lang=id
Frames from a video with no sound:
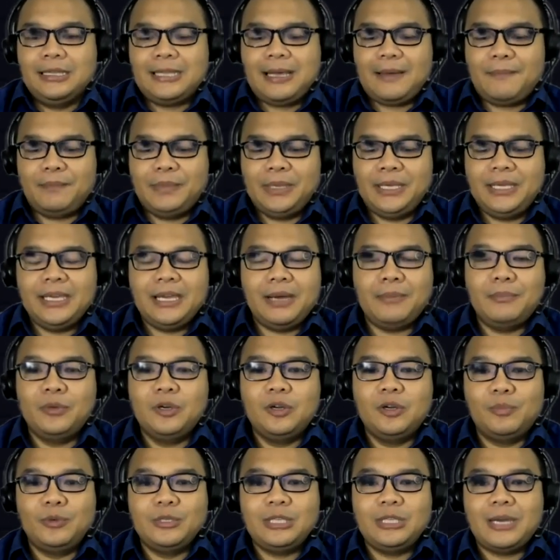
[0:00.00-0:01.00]
Tapi yang
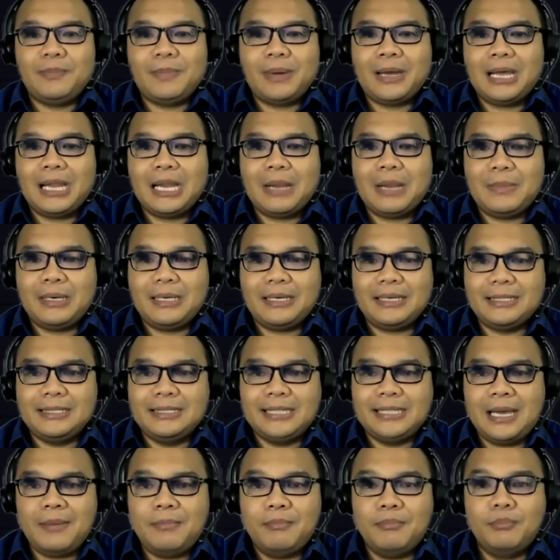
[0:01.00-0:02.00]
belum punya pengalaman
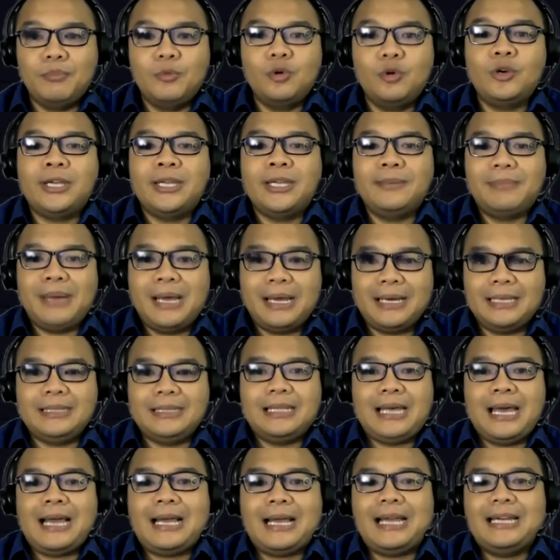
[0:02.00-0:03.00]
kerja mungkin
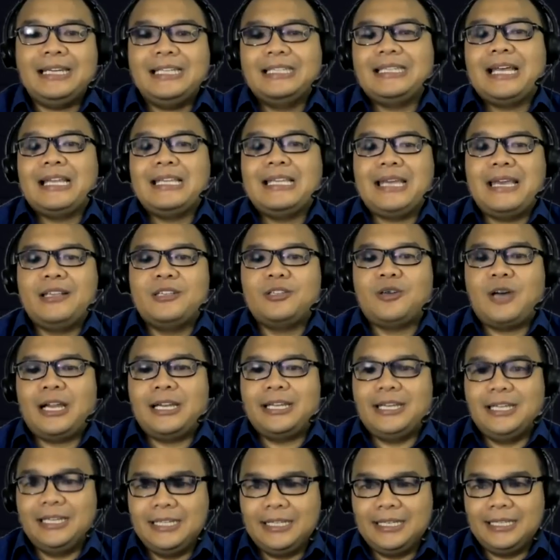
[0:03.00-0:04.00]
banget akan ditanyain
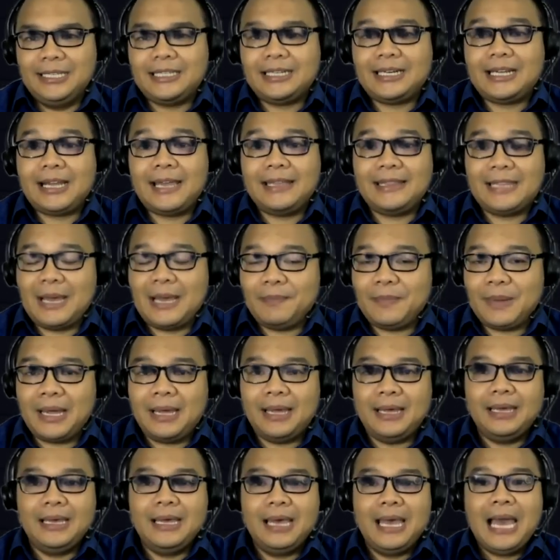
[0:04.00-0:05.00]
soal ini. Terkait
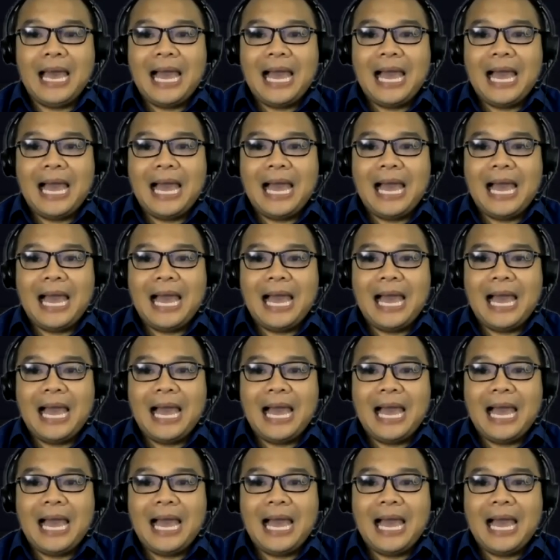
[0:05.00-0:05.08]
apa?